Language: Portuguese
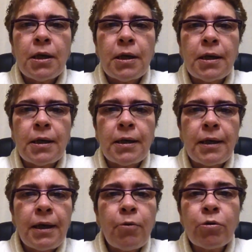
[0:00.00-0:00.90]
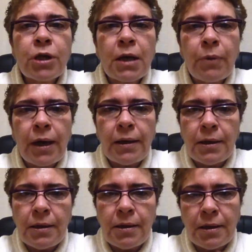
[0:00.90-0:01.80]
ah,
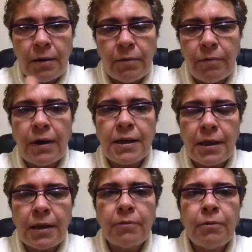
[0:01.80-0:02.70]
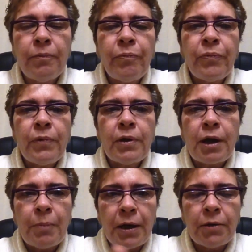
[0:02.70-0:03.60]
inconsequentes estão fazendo,
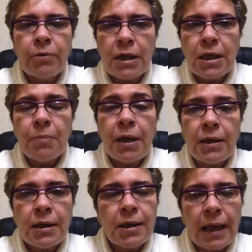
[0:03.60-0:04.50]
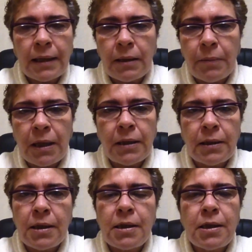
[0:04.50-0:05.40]
trabalhando com a semente exatamente
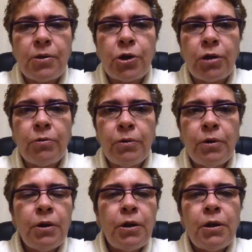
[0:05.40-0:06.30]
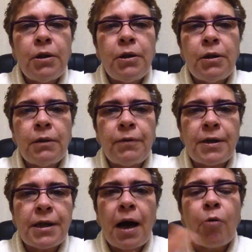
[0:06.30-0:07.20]
nesse sentido, de
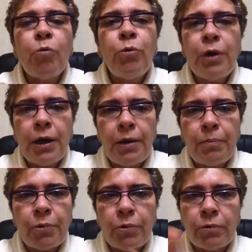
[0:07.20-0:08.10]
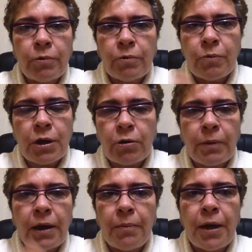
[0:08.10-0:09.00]
fazer a cura e pronto, não precisa
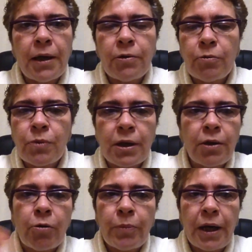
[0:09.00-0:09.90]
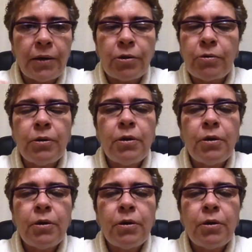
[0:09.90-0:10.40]
tomar remédio, não precisa ir ao médico.